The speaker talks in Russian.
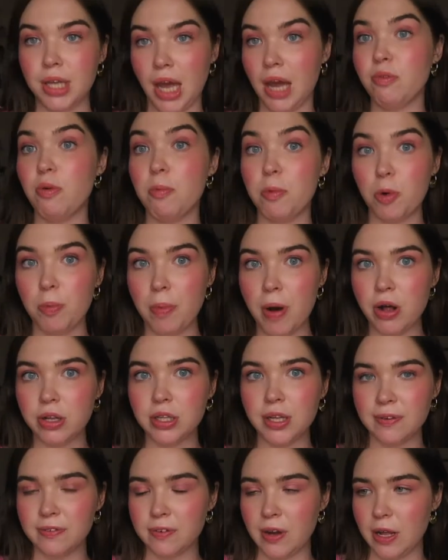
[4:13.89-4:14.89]
Я его
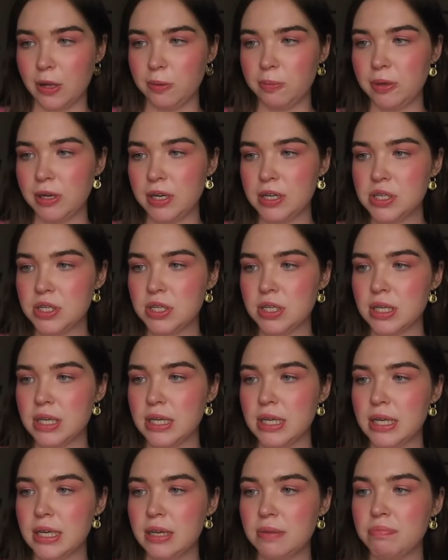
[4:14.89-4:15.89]
покупала на Wildberries,
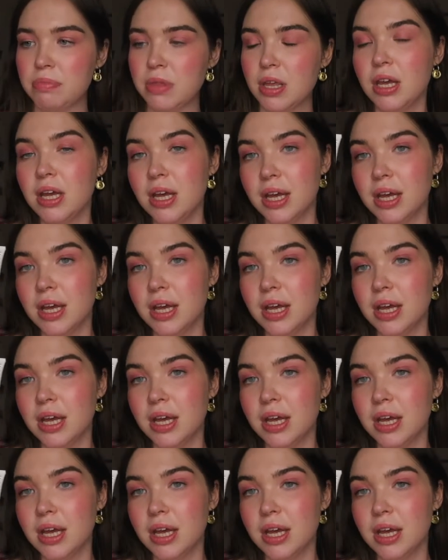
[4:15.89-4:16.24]
и